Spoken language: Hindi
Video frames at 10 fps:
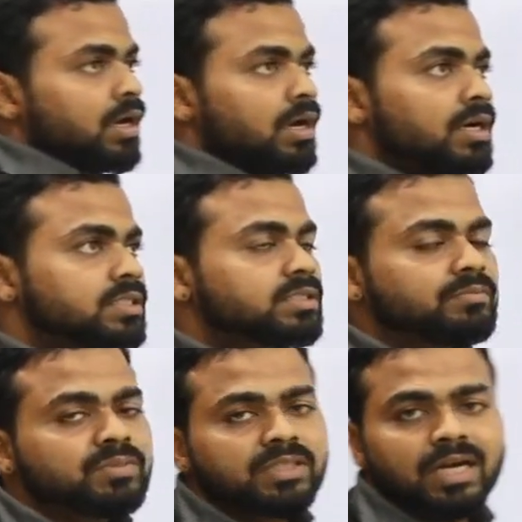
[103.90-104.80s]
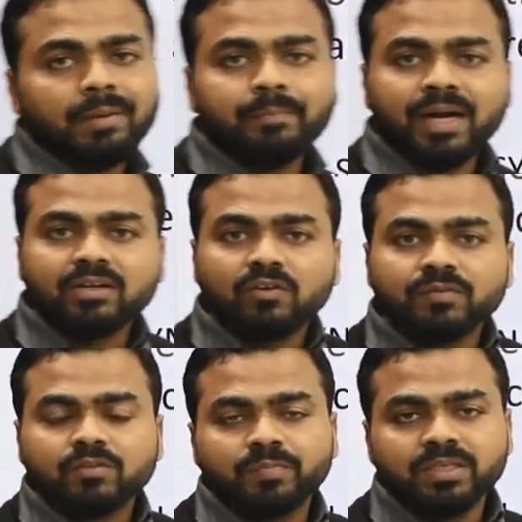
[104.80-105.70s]
हर शब्द का पार्ट
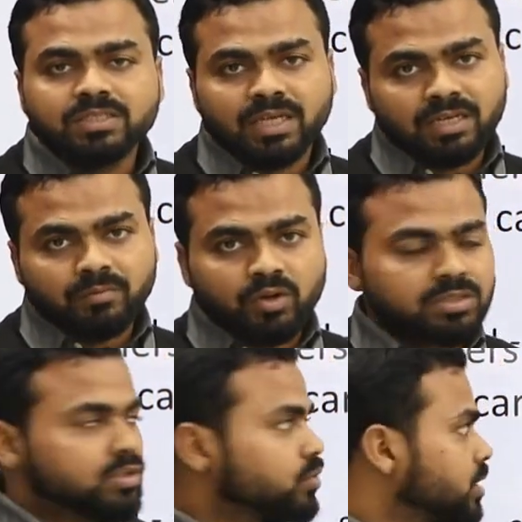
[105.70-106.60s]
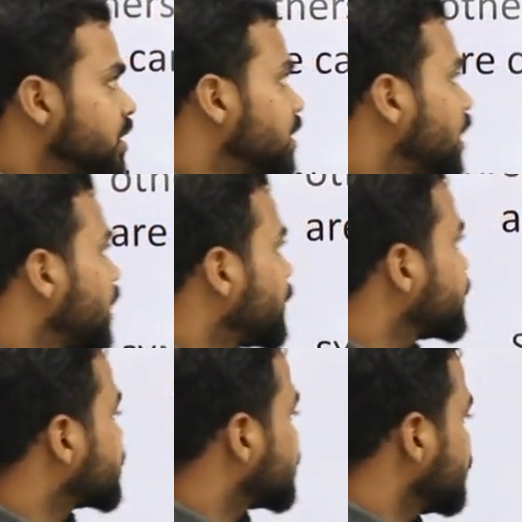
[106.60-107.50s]
ऑफ स्पीच जानना बहुत जरूरी है अगर आप
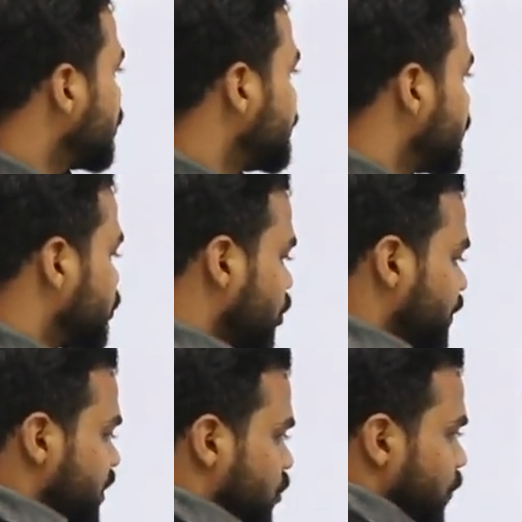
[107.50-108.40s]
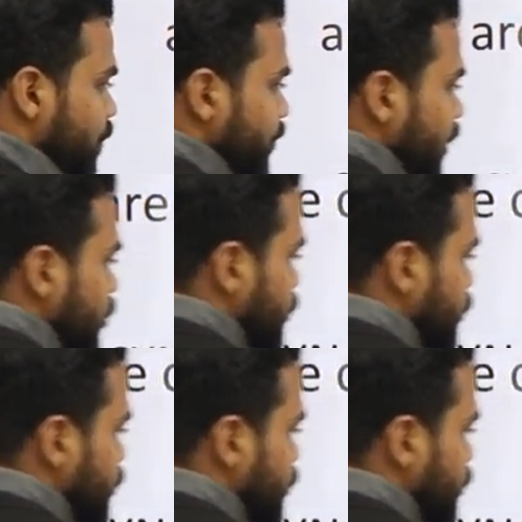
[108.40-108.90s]
इसके सिनोनिम के तौर पे देखो तो